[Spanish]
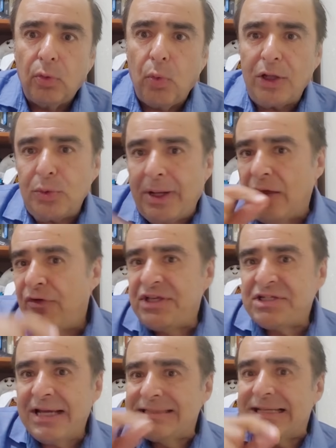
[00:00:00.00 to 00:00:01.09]
cuando a la
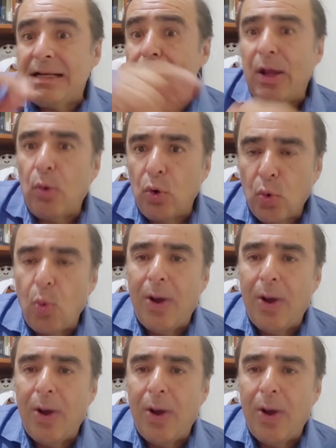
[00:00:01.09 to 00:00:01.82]
fecha es el mejor